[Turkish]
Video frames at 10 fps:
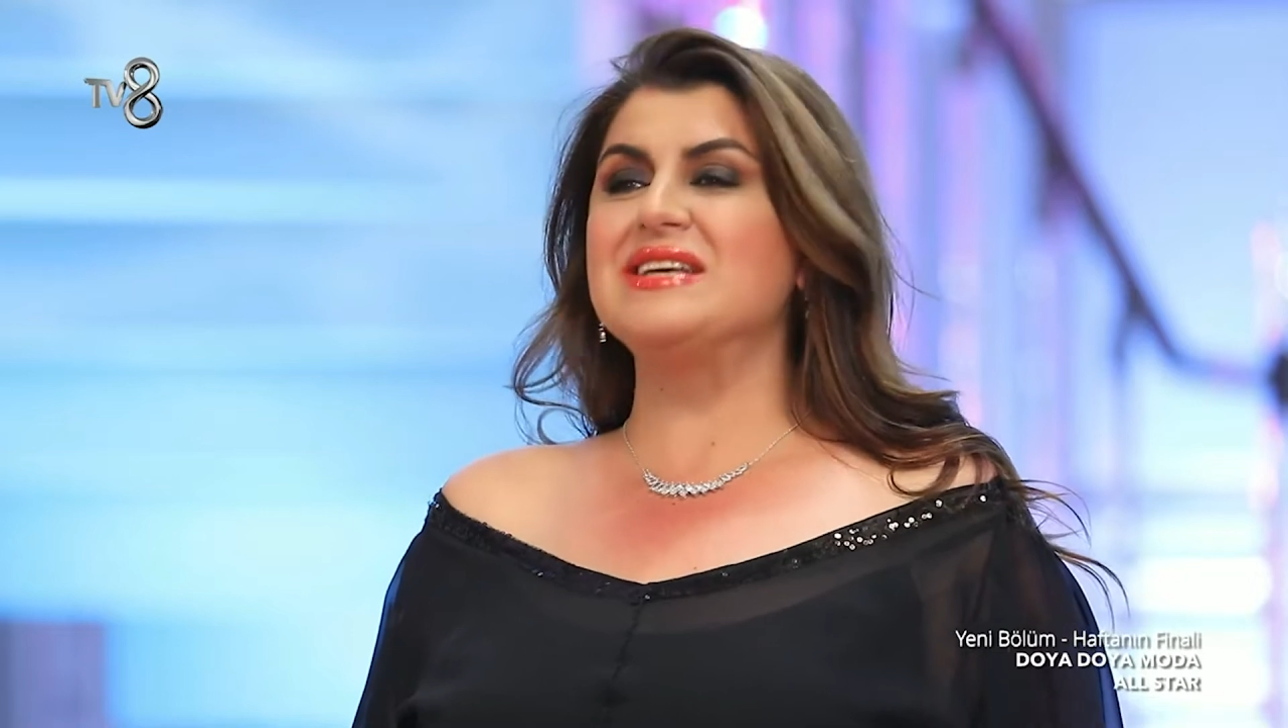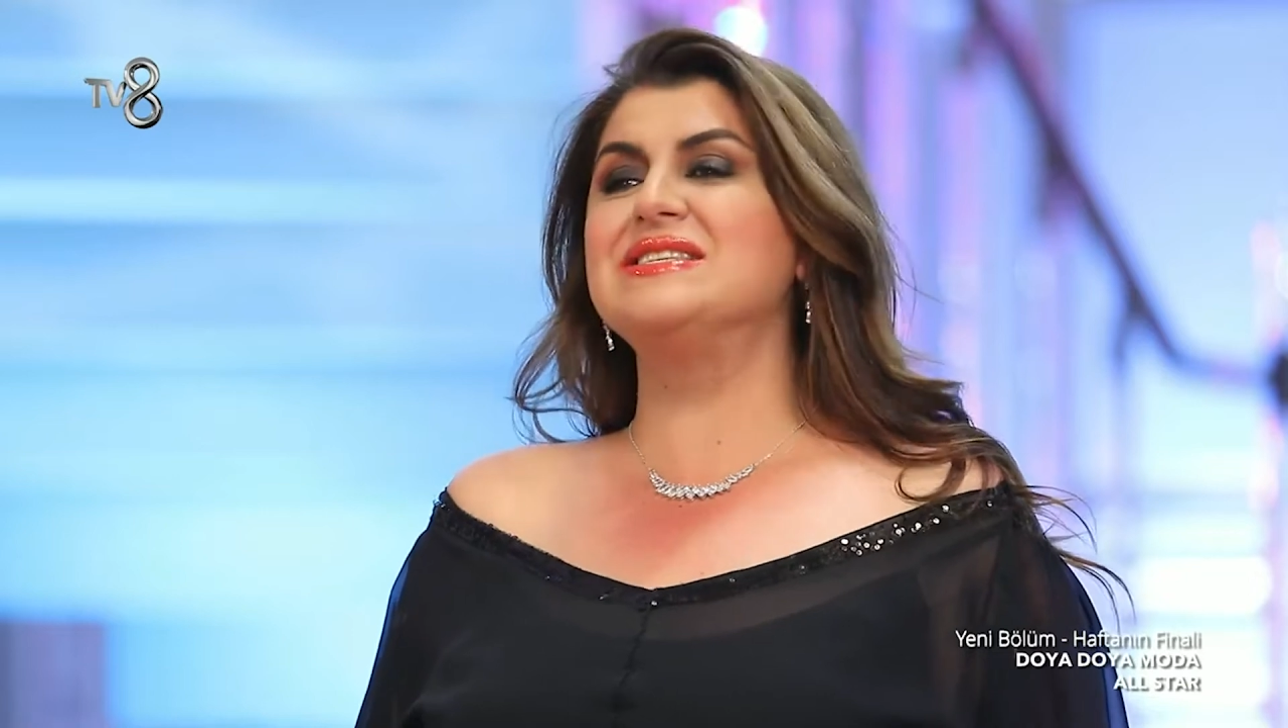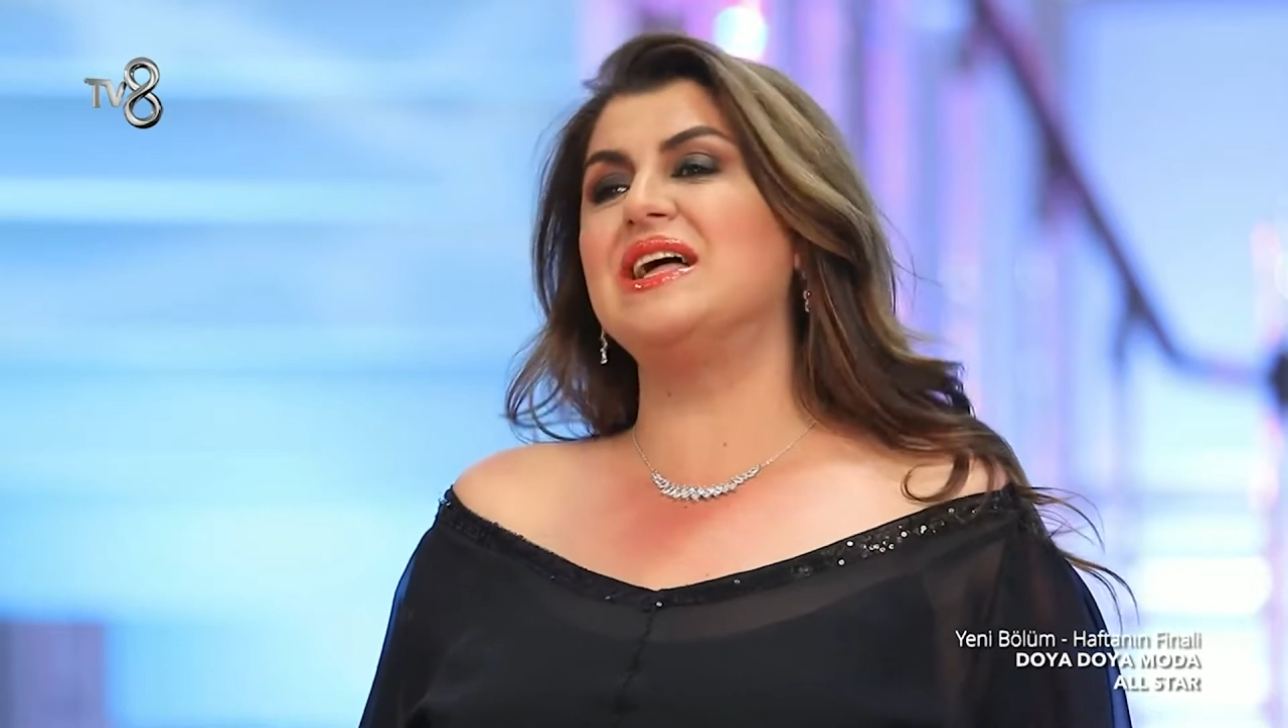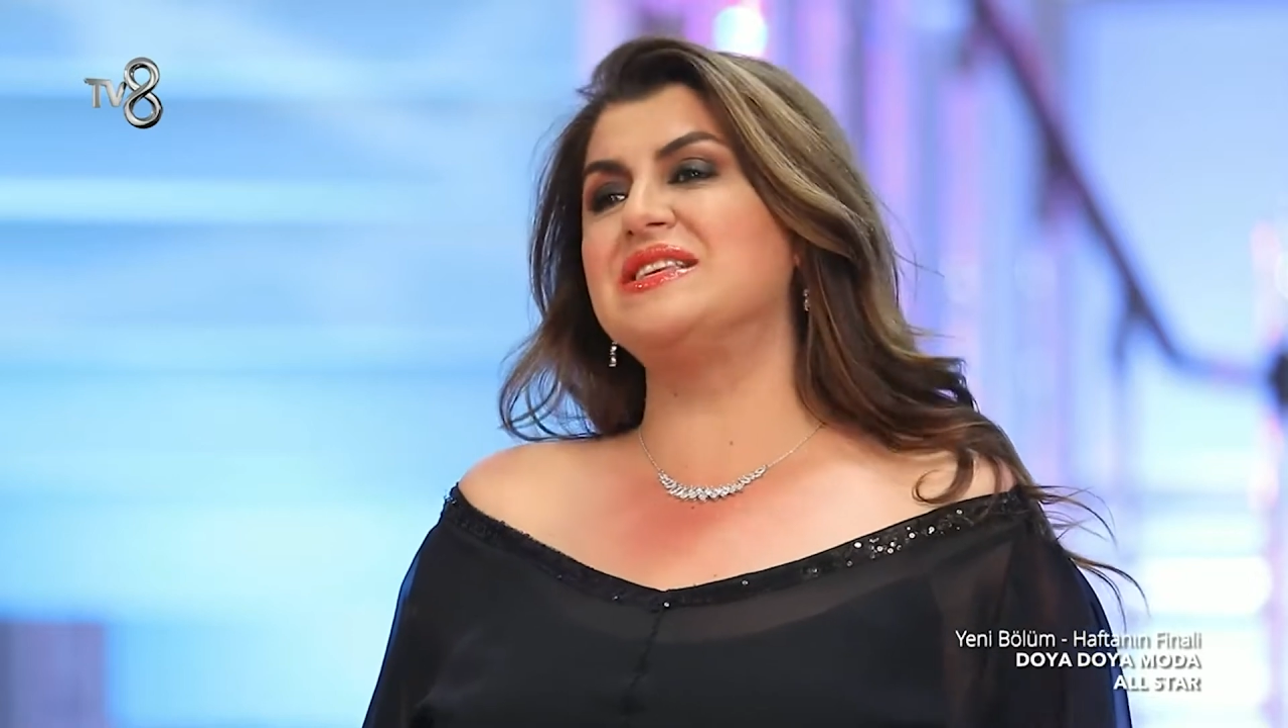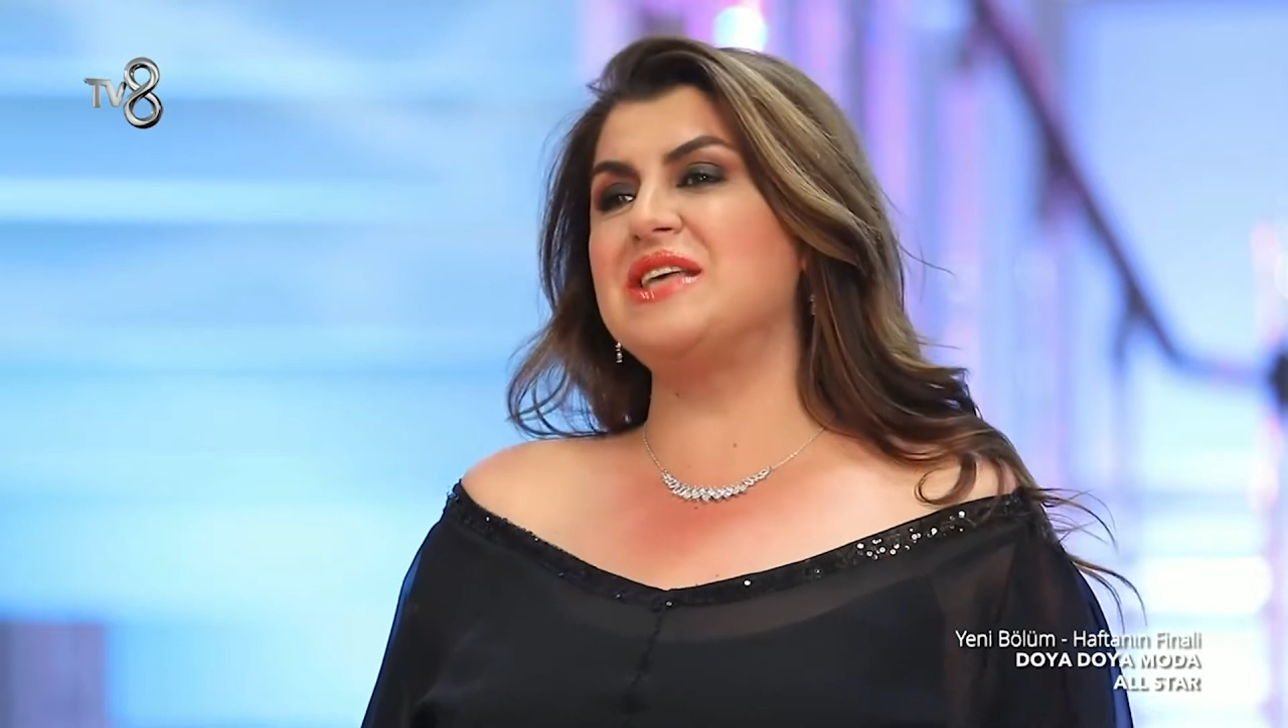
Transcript: Kızlar